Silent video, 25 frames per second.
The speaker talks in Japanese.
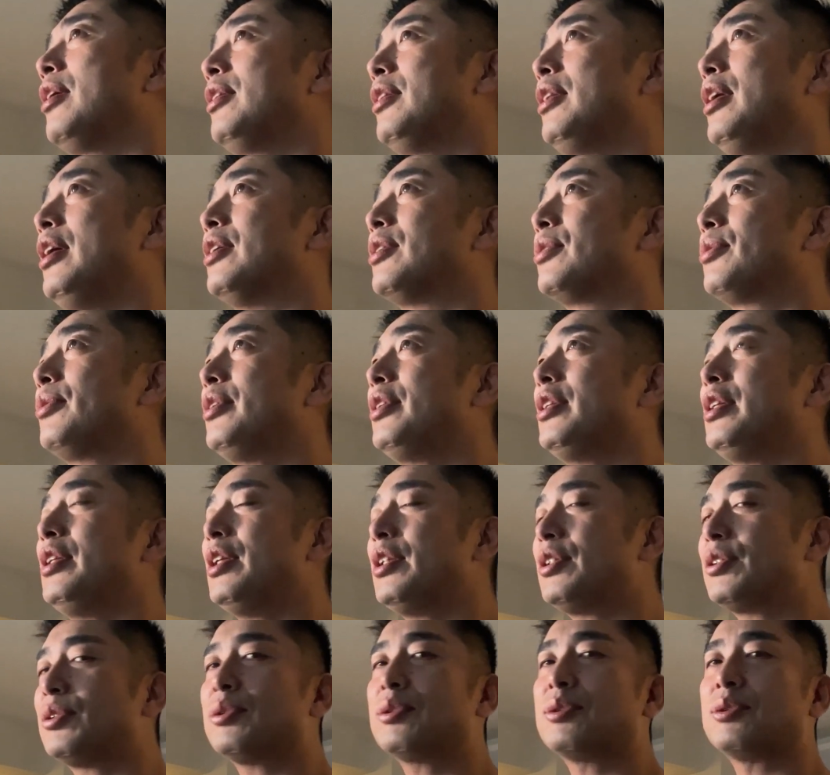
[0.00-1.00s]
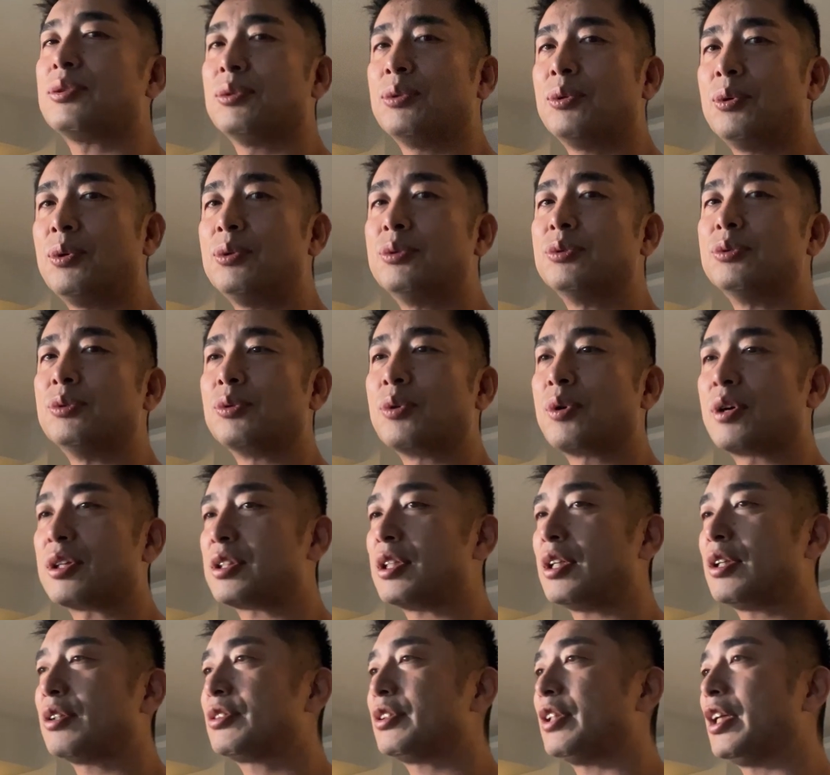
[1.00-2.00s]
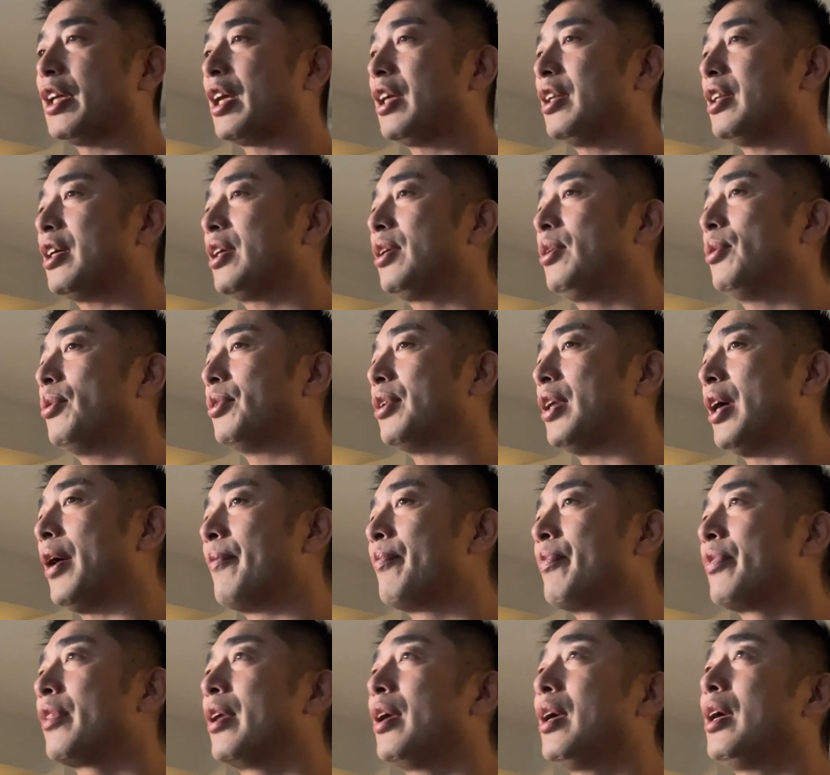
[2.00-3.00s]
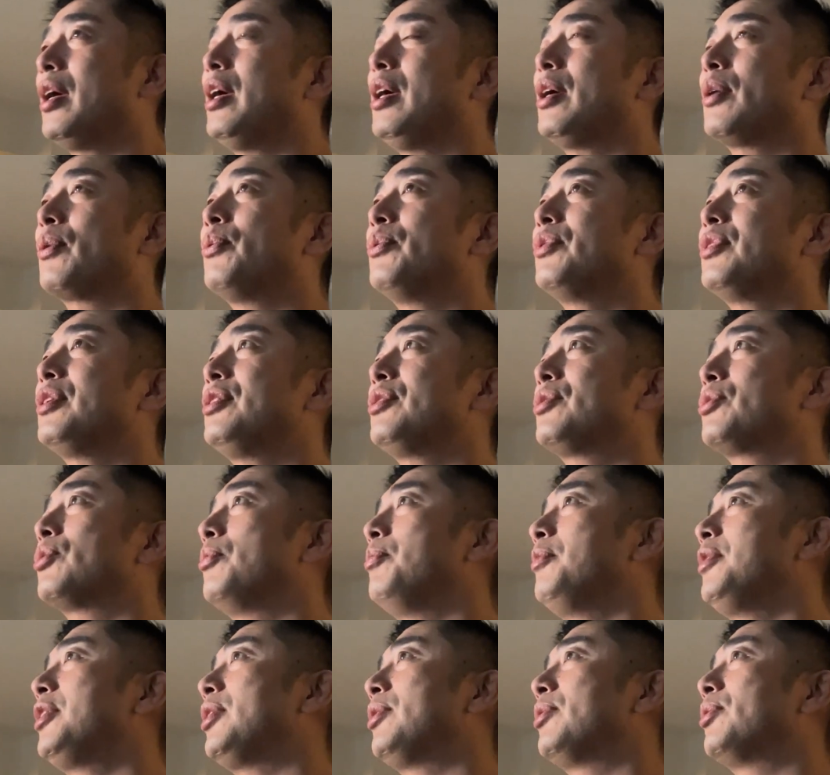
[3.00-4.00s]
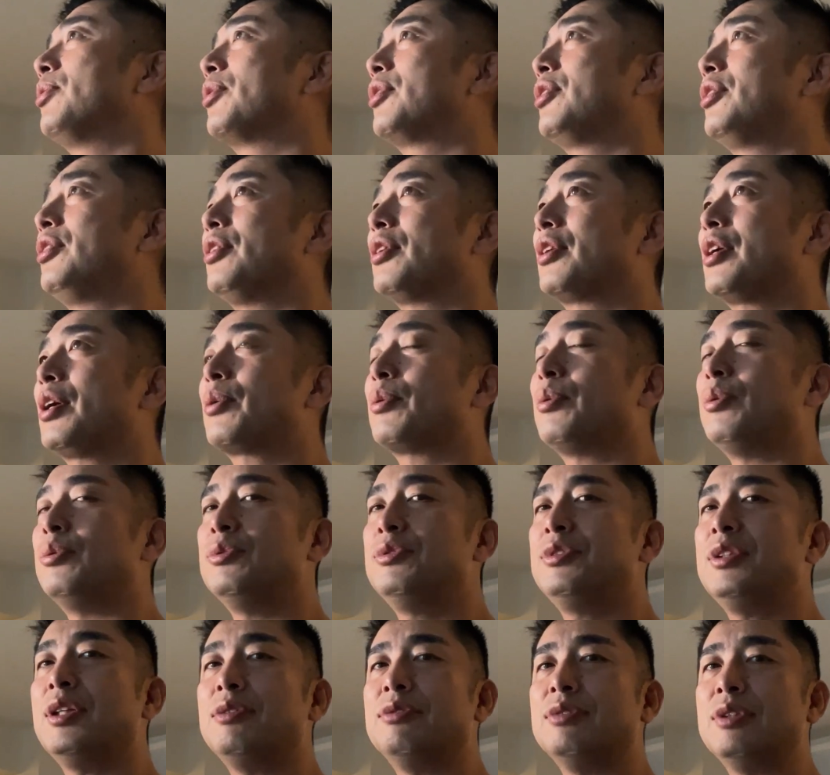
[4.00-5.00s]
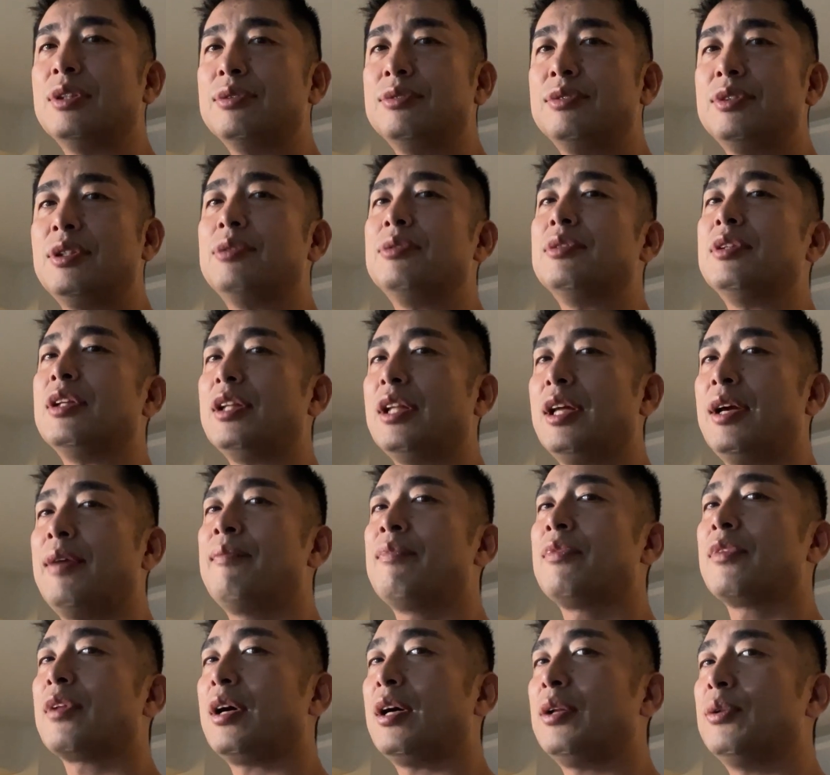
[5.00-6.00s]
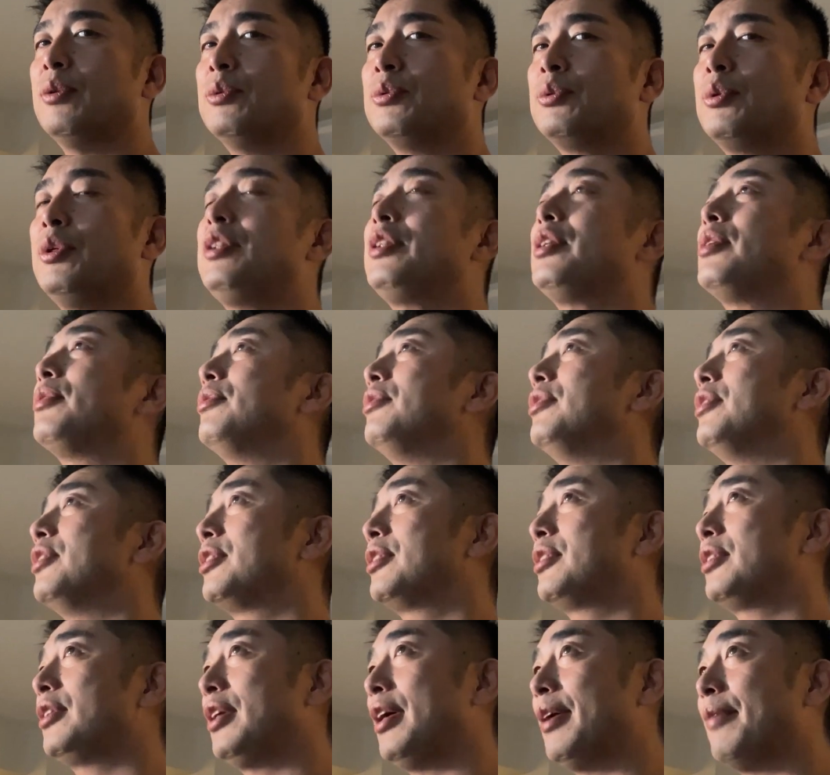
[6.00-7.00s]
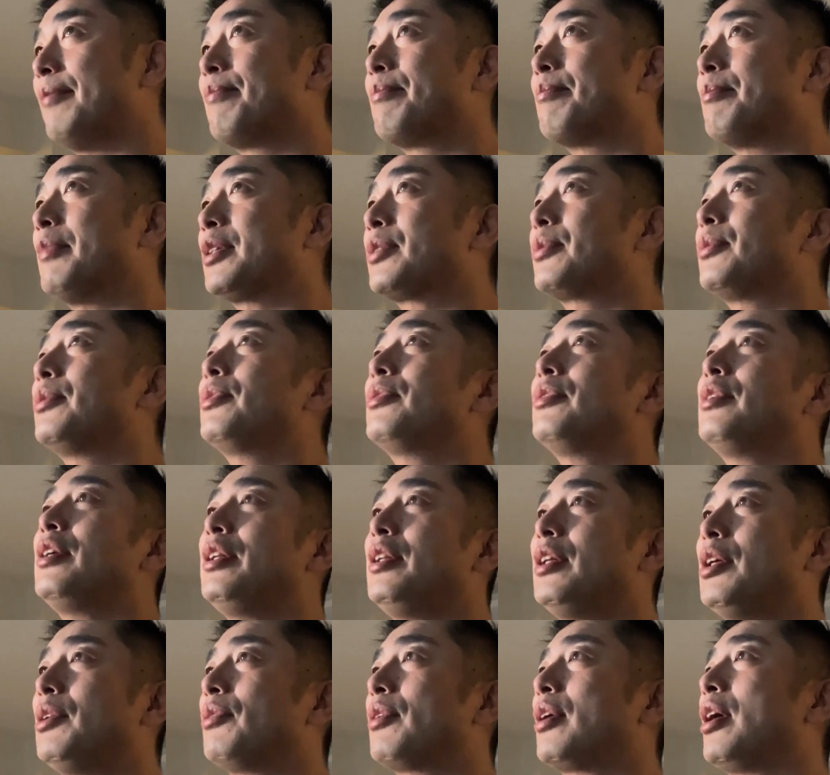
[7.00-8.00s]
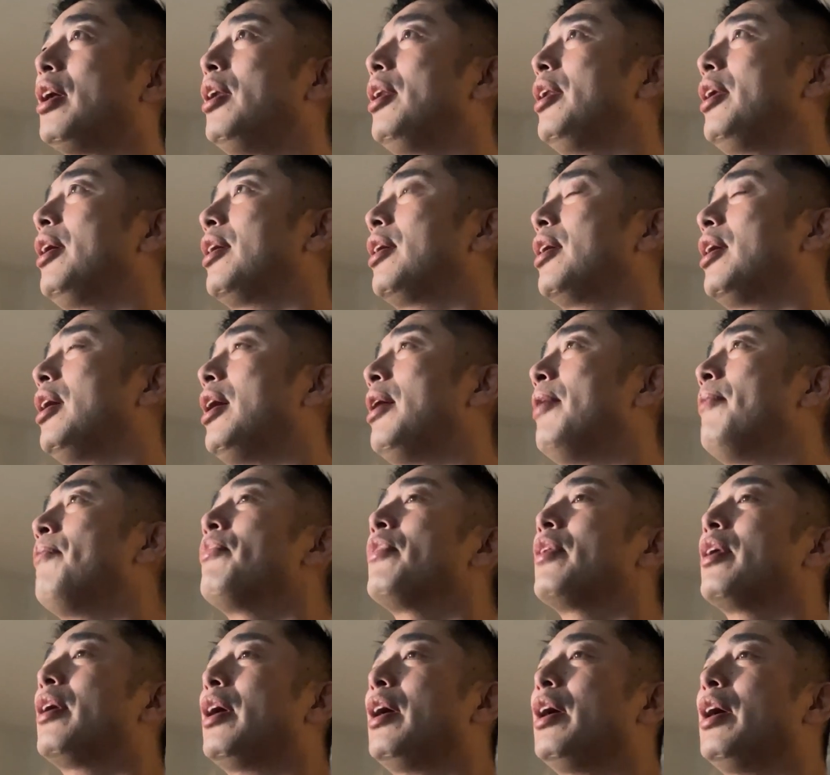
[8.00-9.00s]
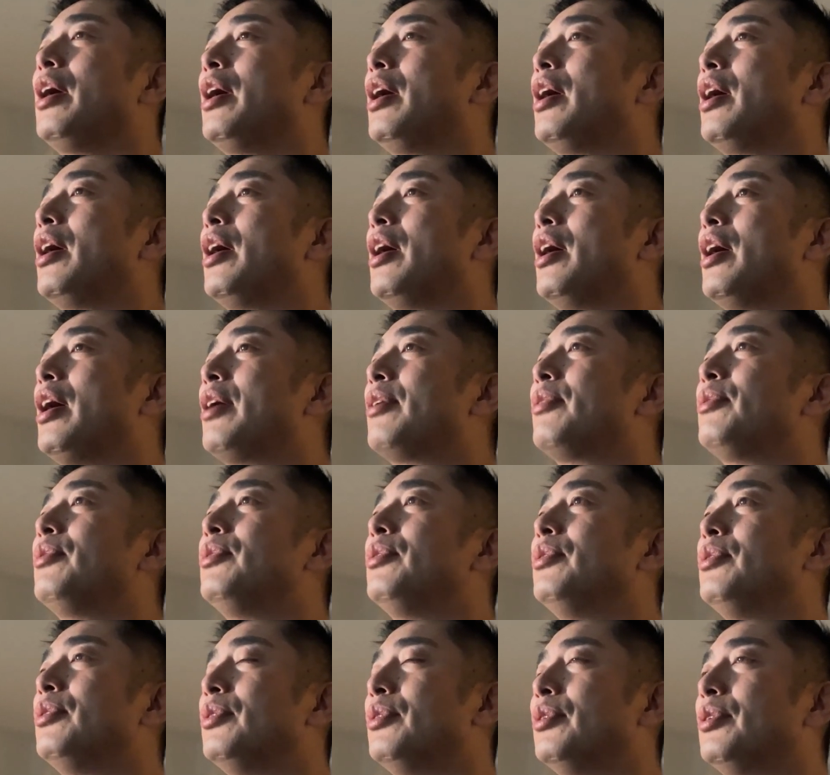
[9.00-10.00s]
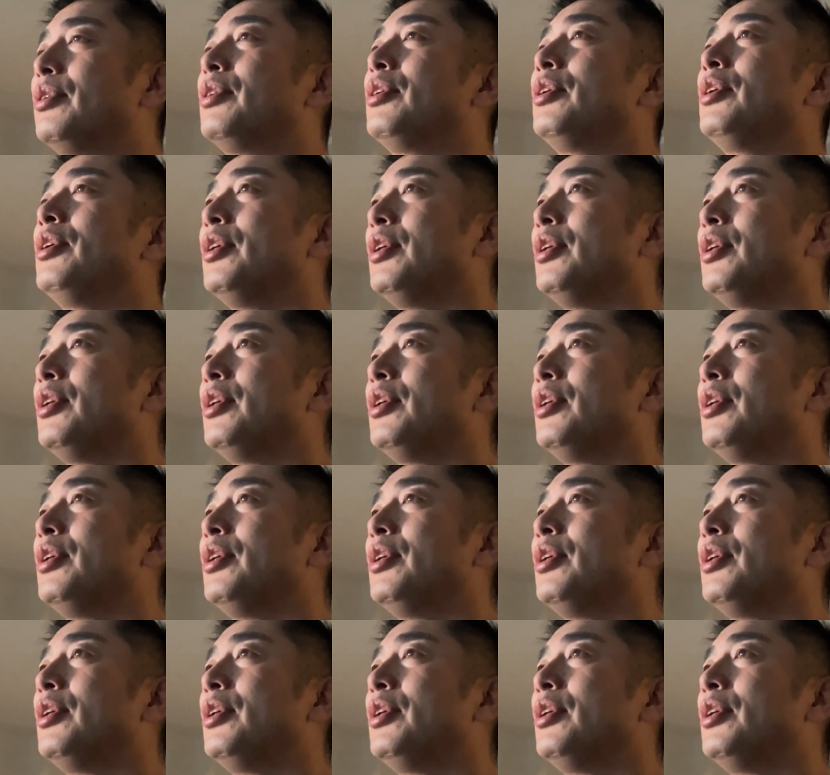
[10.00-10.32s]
でそれでねちょっと脳を動かさなくちゃいけないような、えー、コンテンツを見てる時って結構うねうねうねうねねあの動いてるんですって、まあ、そのぐらいねあの関連が、えー、ある、